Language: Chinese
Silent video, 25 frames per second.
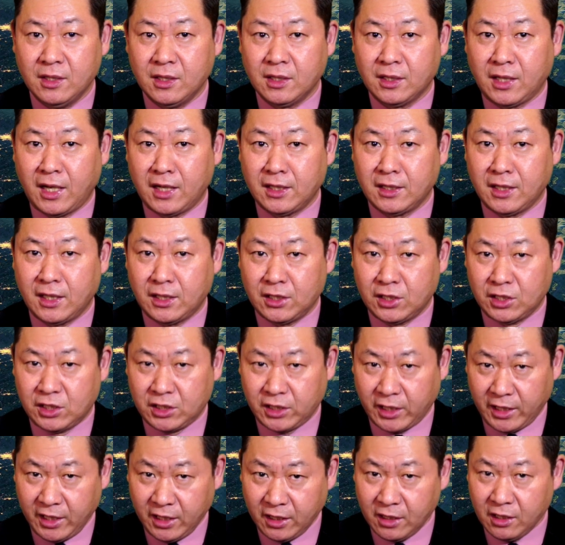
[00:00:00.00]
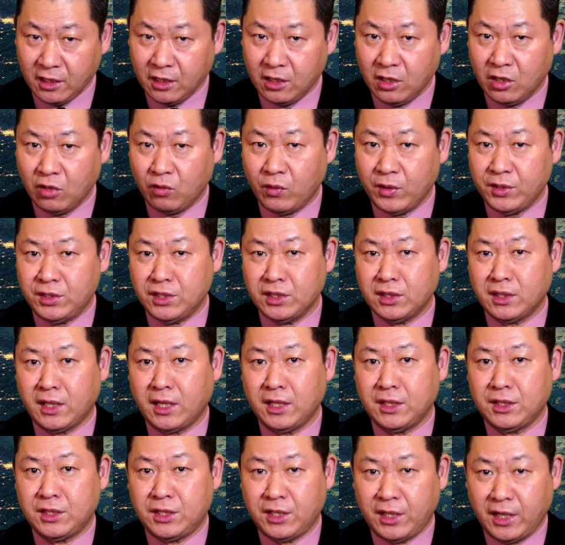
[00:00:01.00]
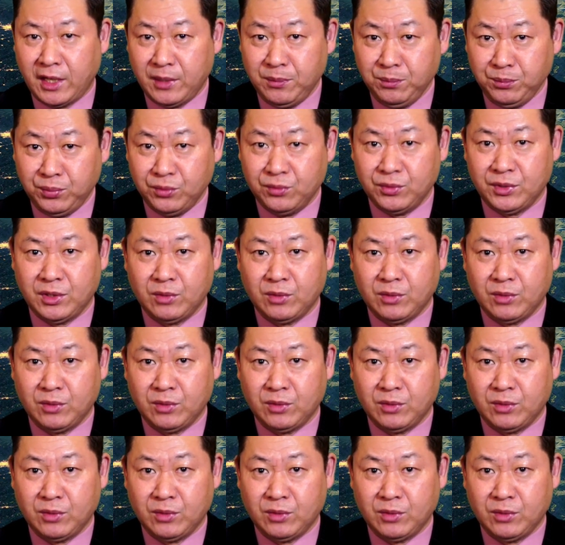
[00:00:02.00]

看看谁会进来填补